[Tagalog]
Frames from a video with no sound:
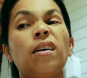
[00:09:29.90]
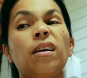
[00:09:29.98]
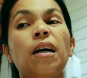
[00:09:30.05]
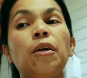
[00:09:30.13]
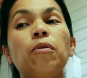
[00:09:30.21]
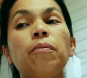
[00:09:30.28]

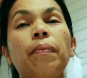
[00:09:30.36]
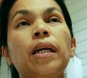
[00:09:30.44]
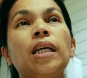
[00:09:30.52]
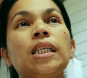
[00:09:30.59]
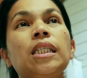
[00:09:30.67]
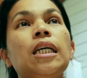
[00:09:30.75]
Ganun pa
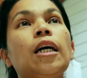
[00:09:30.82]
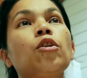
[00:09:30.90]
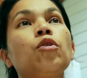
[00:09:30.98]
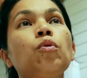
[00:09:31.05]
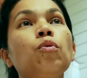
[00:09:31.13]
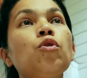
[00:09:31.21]
rin kasi
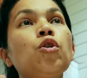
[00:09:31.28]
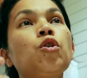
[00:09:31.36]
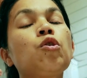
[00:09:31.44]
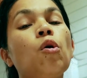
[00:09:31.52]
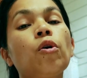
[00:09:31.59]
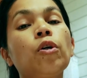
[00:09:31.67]
nga too
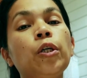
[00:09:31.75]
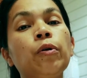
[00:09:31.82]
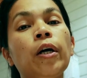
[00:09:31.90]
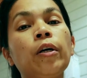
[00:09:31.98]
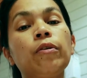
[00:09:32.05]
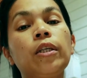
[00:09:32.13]
strong
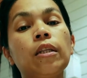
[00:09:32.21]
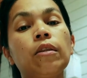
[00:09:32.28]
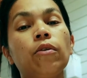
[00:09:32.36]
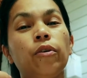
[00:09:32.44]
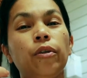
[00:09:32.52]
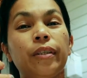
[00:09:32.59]
yung ano
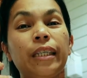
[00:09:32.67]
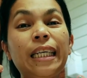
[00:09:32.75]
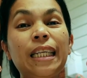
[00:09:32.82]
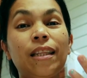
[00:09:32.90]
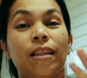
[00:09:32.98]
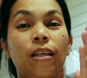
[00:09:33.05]
dito, yung
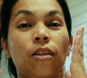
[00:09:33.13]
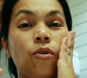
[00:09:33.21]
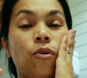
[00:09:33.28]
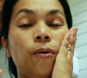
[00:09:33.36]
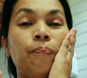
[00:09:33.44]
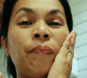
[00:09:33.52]
init
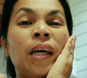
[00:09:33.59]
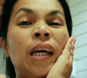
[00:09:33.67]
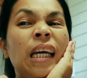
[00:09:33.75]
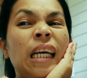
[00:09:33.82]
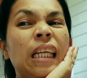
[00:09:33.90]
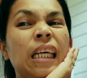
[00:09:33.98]
dito.
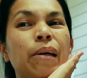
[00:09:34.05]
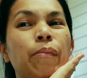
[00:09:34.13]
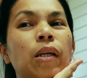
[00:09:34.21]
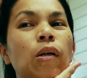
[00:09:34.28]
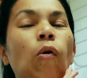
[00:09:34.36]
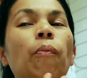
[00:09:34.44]
Hindi
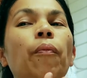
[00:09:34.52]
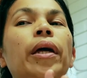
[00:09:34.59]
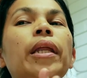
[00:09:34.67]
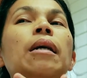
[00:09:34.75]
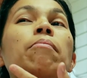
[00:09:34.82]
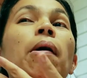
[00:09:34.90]
naman ako
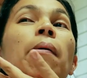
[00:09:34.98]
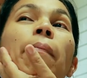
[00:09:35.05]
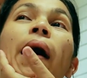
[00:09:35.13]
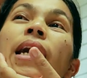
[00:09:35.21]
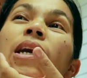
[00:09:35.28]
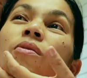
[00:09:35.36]
pwedeng
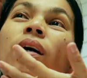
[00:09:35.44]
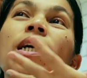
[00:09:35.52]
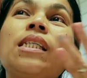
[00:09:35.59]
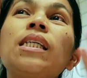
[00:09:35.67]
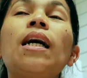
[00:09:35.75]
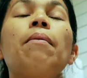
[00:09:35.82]
magpayong
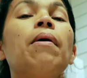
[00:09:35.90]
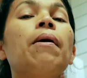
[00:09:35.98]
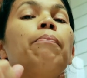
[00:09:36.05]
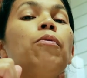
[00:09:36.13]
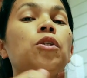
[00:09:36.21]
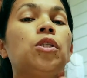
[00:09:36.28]
kasi nga
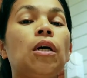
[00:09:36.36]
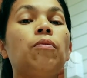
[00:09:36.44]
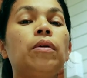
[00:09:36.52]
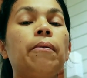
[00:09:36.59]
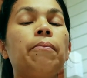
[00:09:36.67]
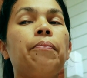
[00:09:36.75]
mag-push
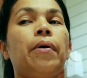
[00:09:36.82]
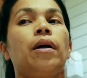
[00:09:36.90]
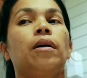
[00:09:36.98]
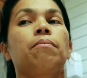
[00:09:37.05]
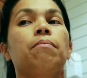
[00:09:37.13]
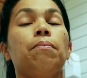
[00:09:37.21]
ako ng
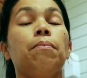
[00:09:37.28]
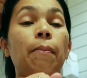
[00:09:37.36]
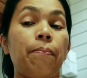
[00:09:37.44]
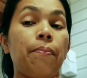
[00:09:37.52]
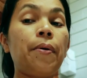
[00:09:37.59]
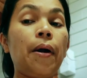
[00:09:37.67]
pram,
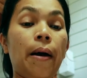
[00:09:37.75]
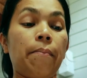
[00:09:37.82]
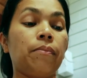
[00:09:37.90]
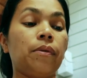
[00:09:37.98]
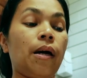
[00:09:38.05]
mag-pram.